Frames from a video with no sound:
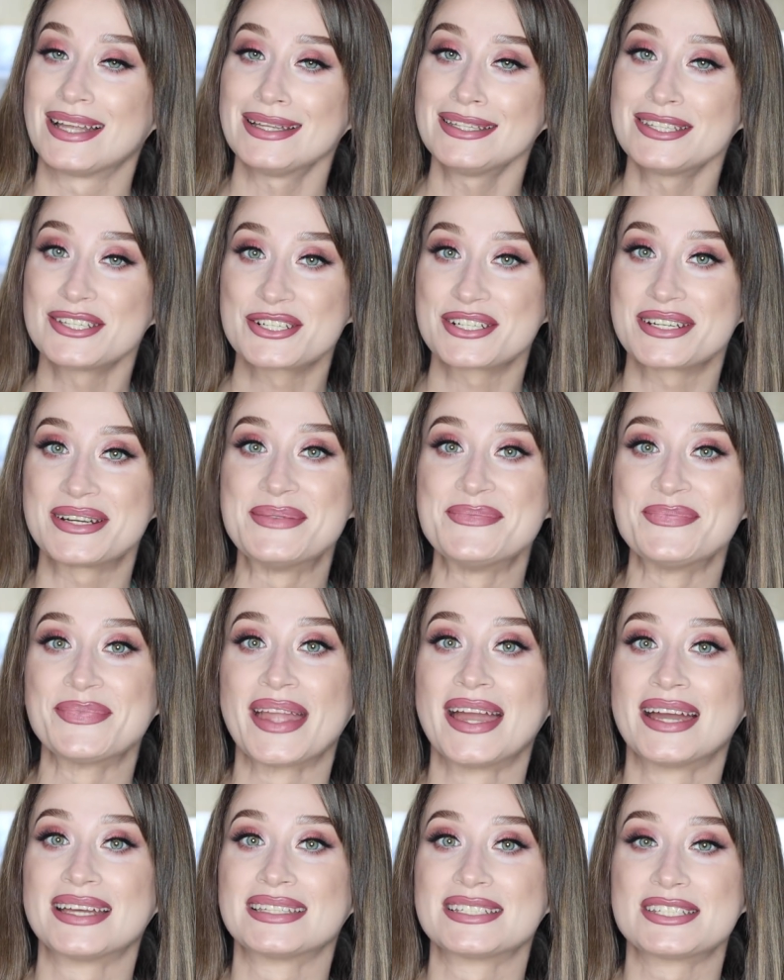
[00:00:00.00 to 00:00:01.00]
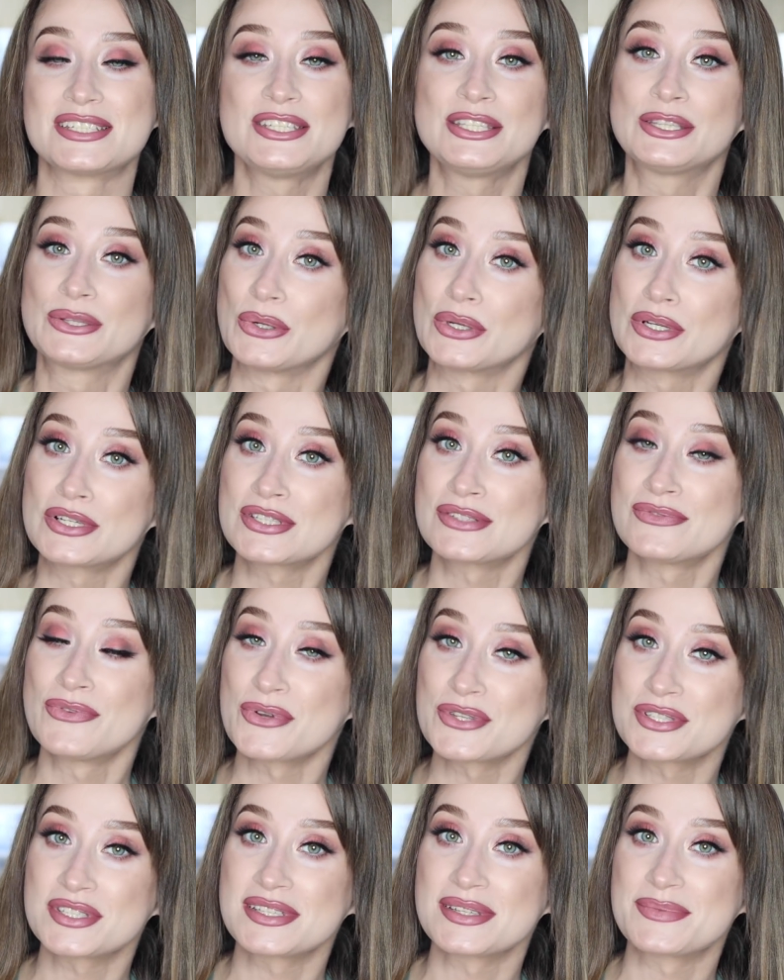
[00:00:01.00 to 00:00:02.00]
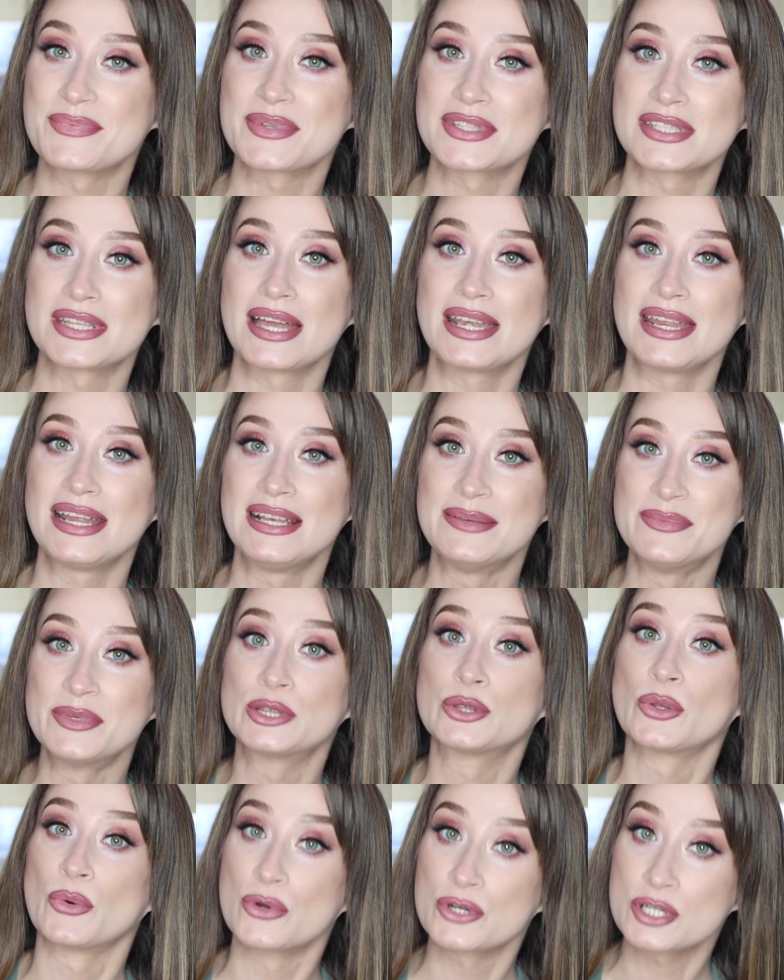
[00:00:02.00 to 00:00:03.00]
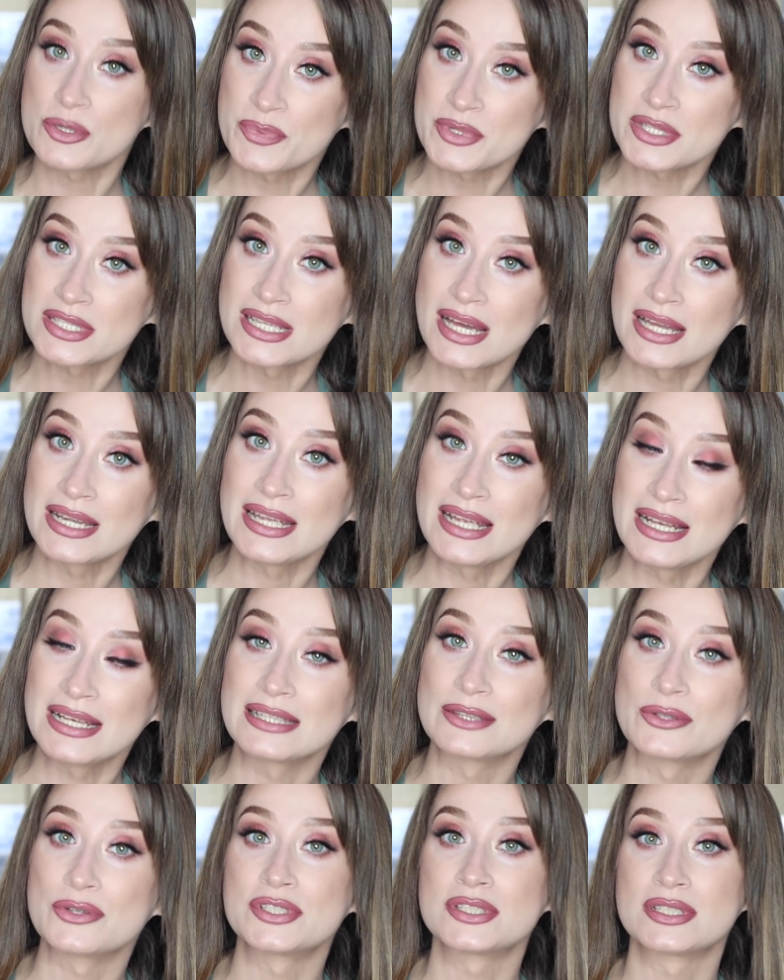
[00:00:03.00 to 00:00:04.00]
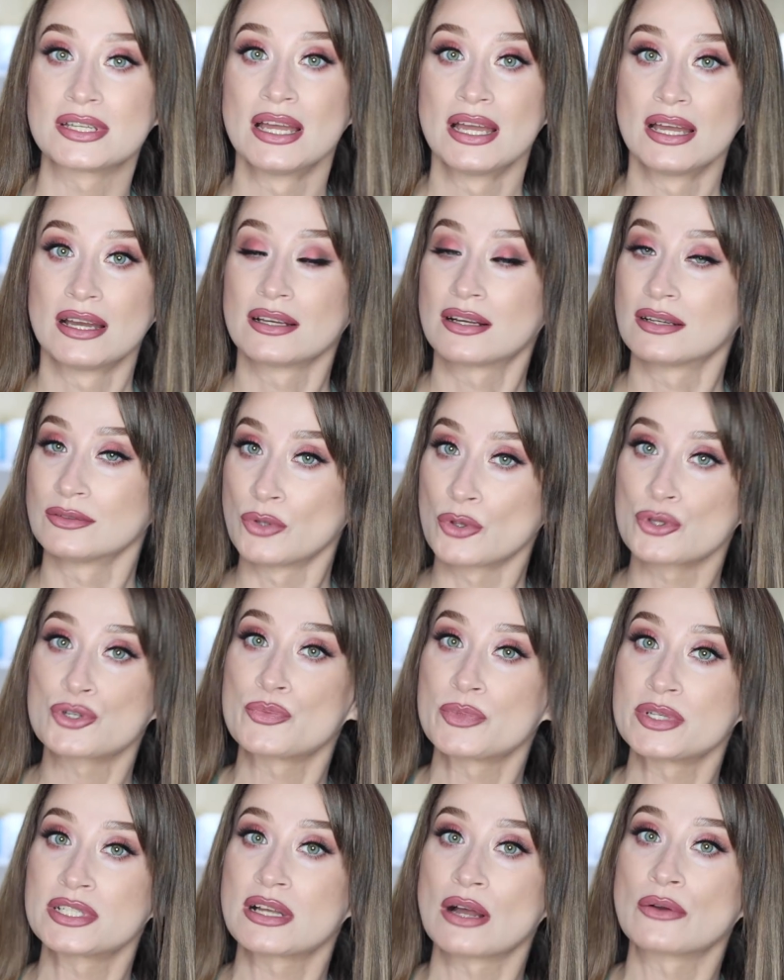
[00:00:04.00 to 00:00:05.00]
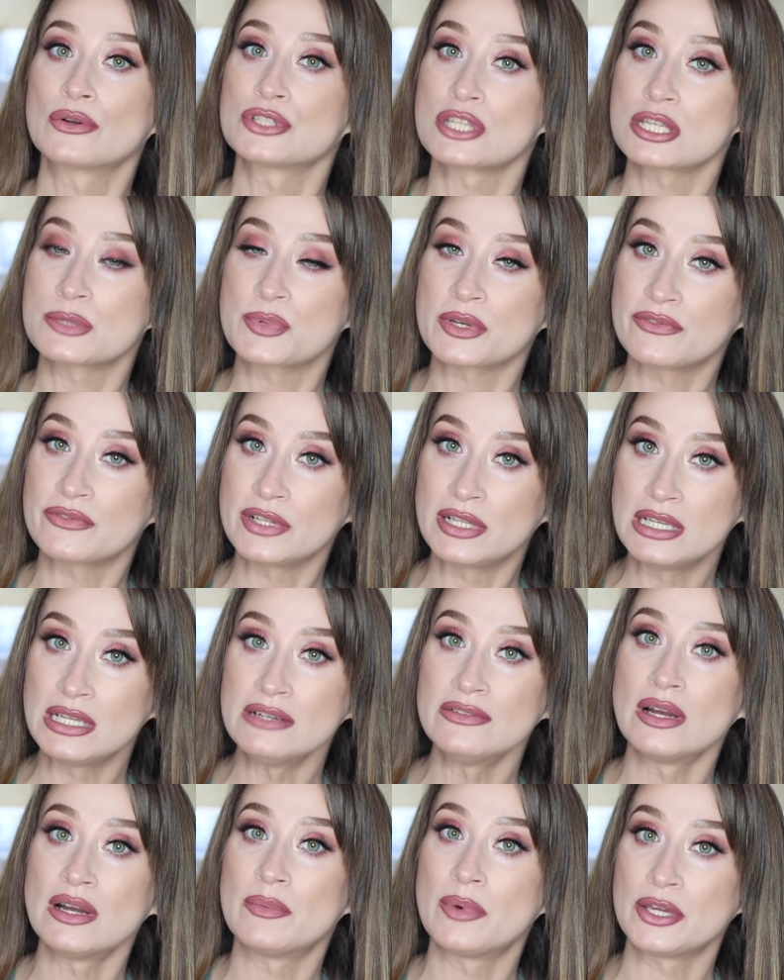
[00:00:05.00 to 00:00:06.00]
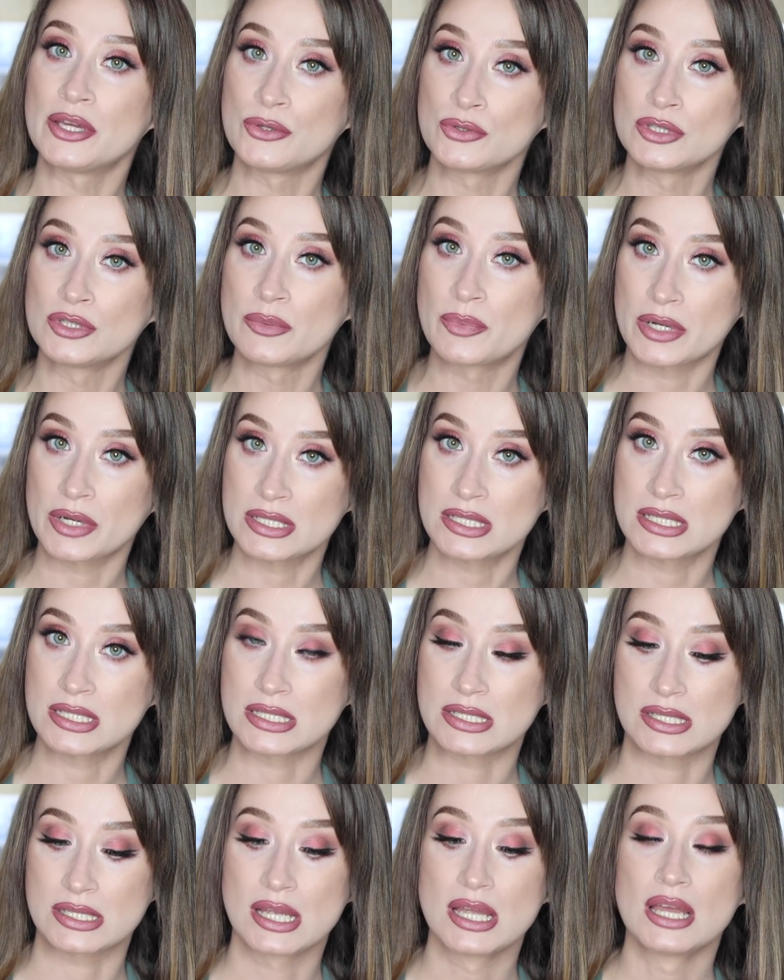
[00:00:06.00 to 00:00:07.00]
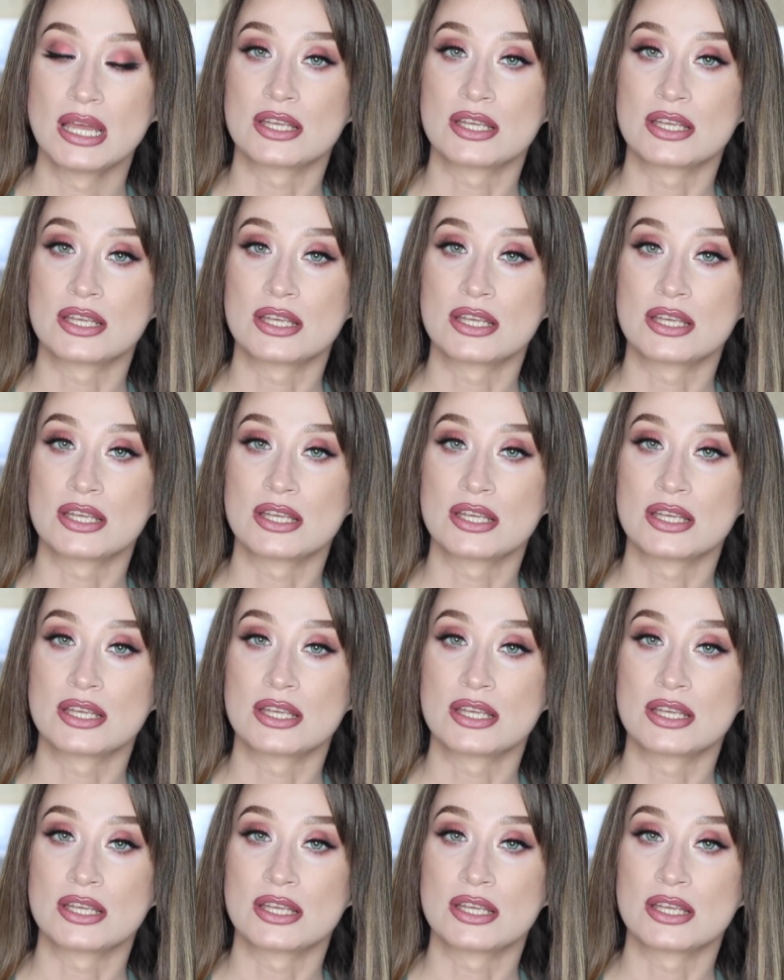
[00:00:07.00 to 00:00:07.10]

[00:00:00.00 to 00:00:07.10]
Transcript: Надо же, э, не только звезды постарели, мы тоже постарели. То есть э, должен быть какой-то справедливый, обоюдный процесс.